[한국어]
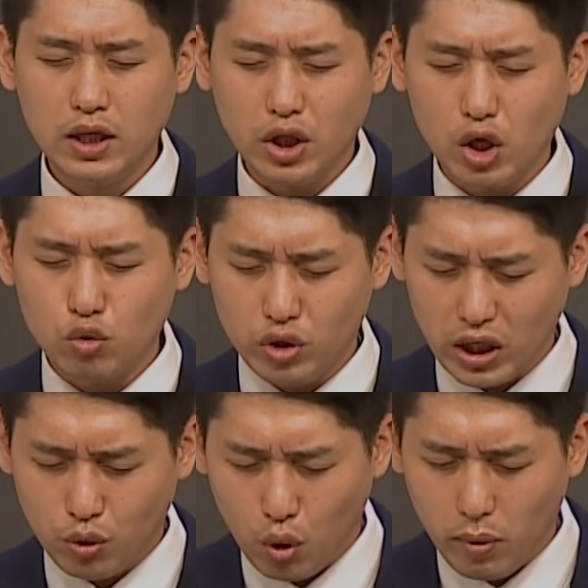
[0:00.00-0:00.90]
때론 우리가
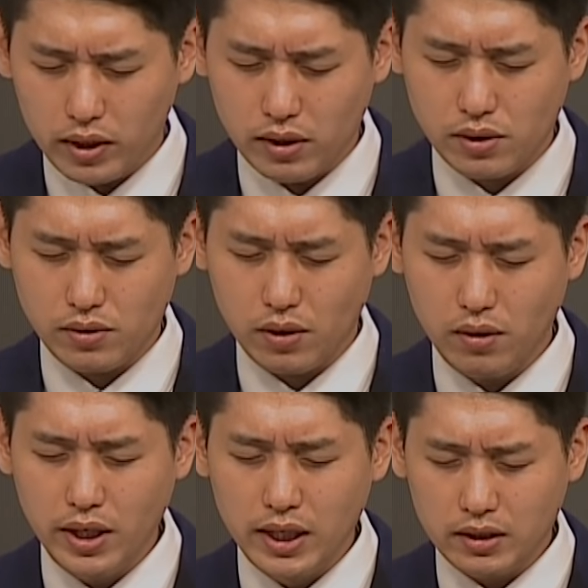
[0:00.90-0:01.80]

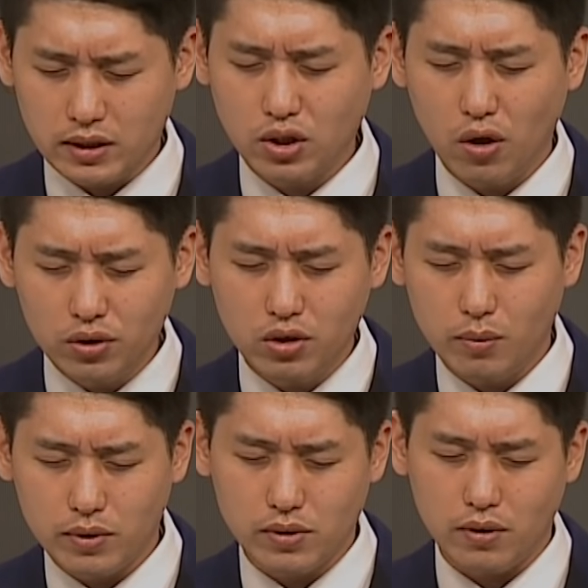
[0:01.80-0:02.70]
교만해져서 그 선을
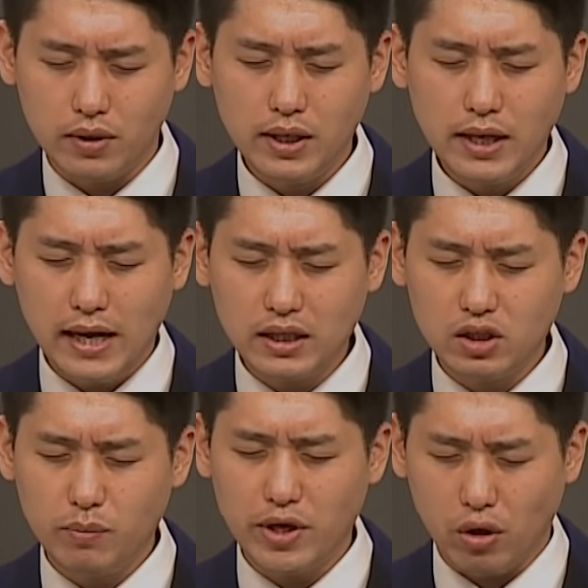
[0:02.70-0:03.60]
넘어서
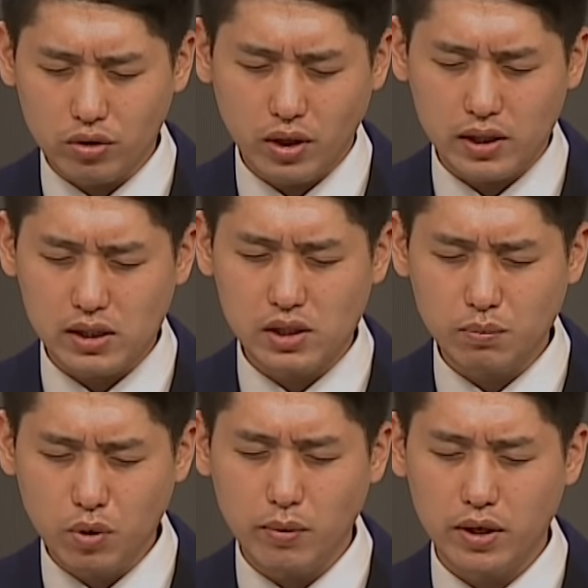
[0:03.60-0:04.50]
하나님의 영역까지
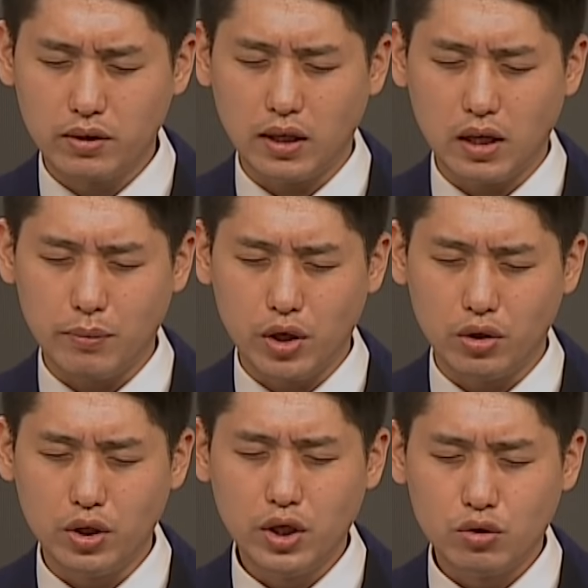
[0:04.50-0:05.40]
침범하였다라면